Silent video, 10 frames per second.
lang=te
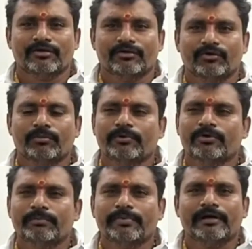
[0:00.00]
గొప్ప
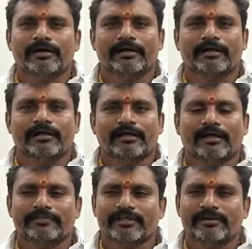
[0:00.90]
గొప్ప
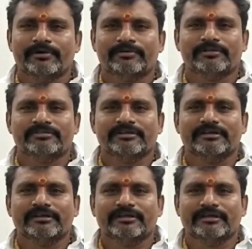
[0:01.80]
అధ్యాపకులచే
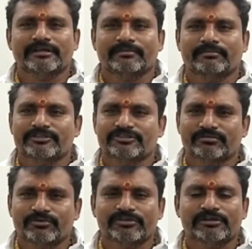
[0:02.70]
మంచి
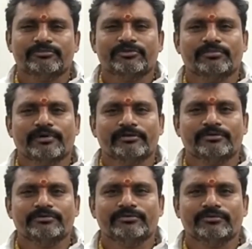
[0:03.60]
భోజనంతో పాటు
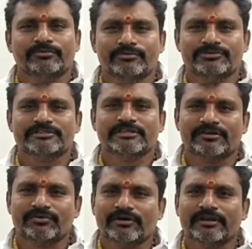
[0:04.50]
ఉచిత
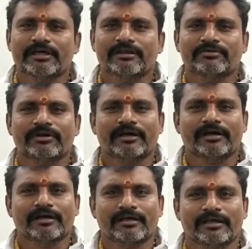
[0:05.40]
సౌకర్యాలు కూడా
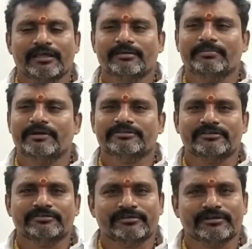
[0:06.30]
ఏర్పాటు
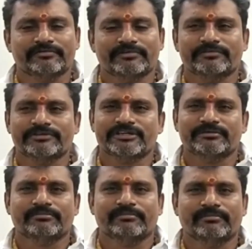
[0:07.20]
చేస్తున్నటువంటి విషయం
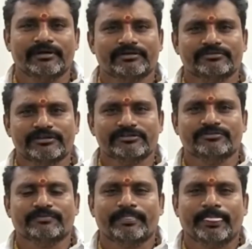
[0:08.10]
మనకు తెలుసు
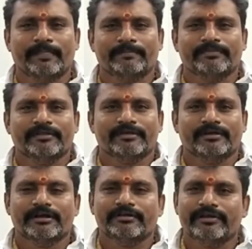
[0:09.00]

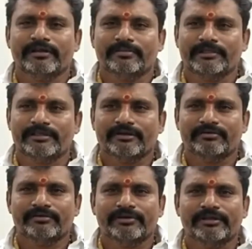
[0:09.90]
రెండు వేల పదిహేను
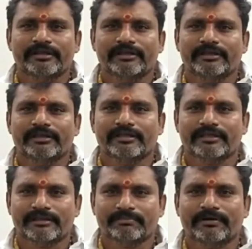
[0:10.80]
నుండి
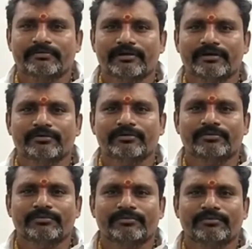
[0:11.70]
ఇప్పటి వరకు
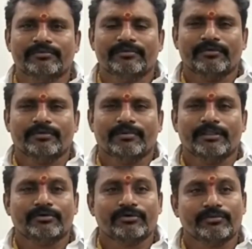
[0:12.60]

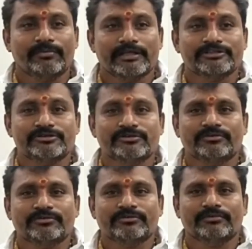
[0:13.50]
పదకొండు బ్యాచ్లు
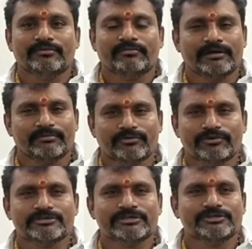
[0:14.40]
మనం
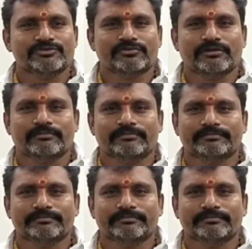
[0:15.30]
కోచింగ్ ఇచ్చుకున్నాం